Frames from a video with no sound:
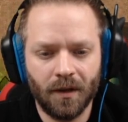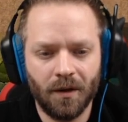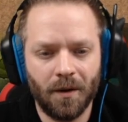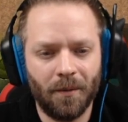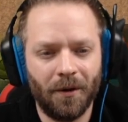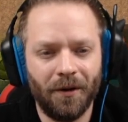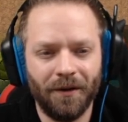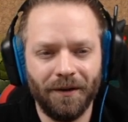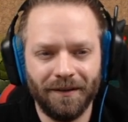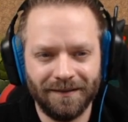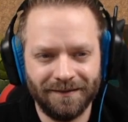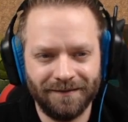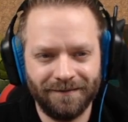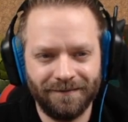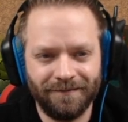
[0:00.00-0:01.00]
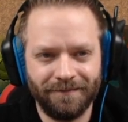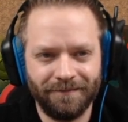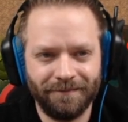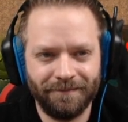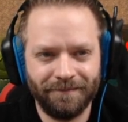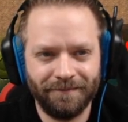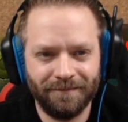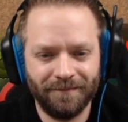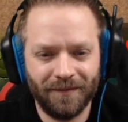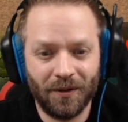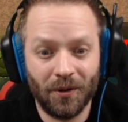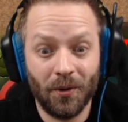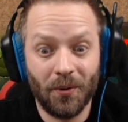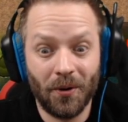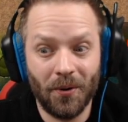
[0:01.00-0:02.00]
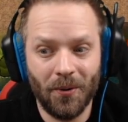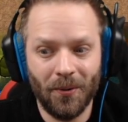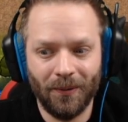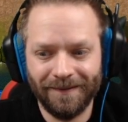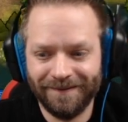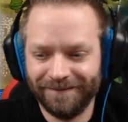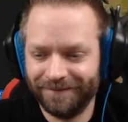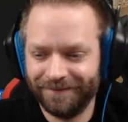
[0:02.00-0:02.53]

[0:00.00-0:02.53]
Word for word: Come on. Go, go.